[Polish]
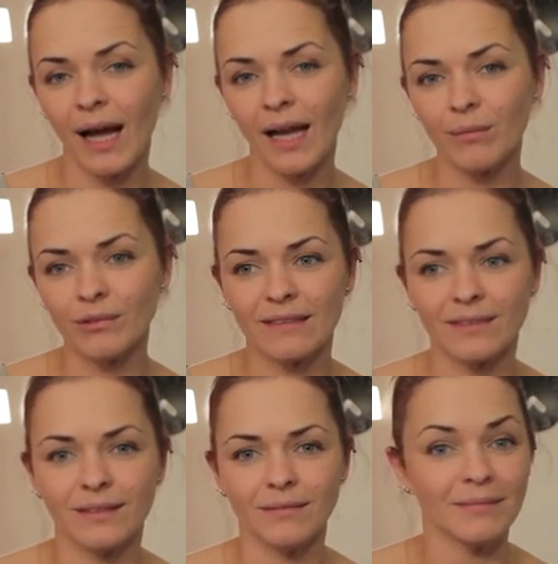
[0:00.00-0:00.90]
albo
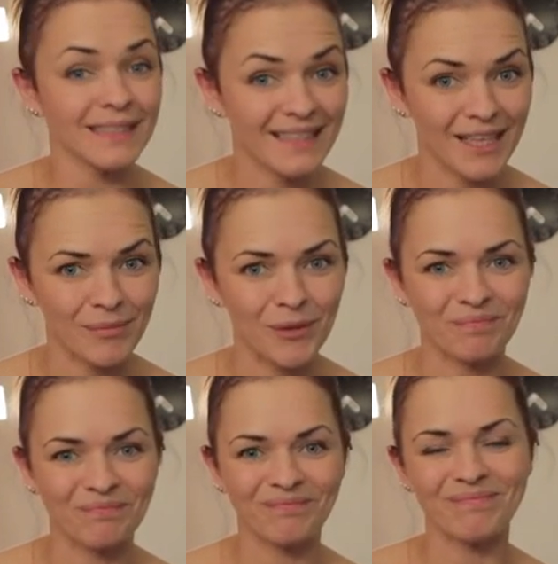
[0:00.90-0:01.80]
nawet za darmo.
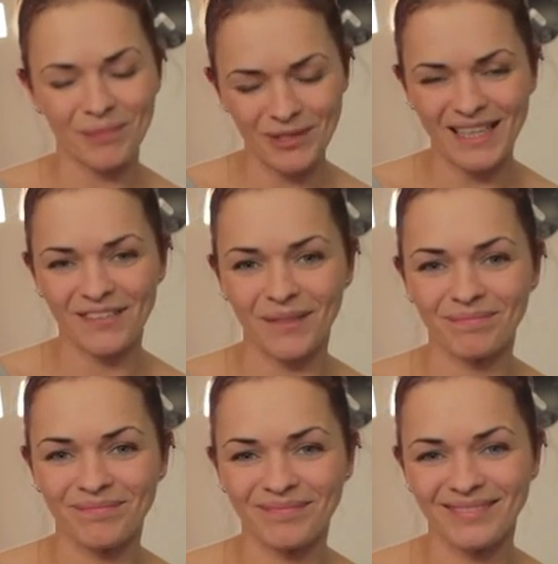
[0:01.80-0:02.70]

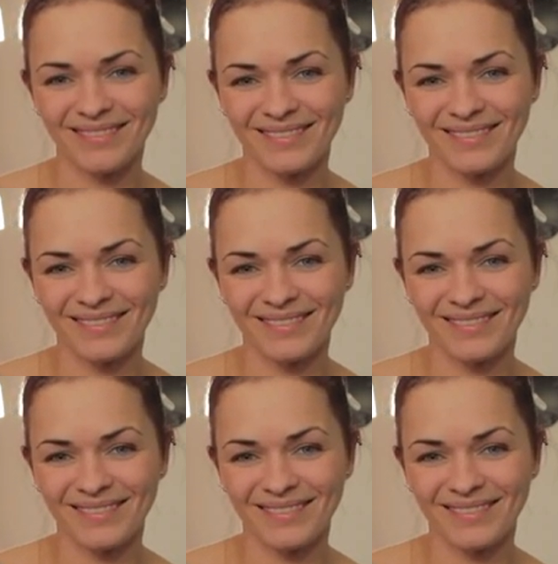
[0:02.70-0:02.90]
Pozdrawiam.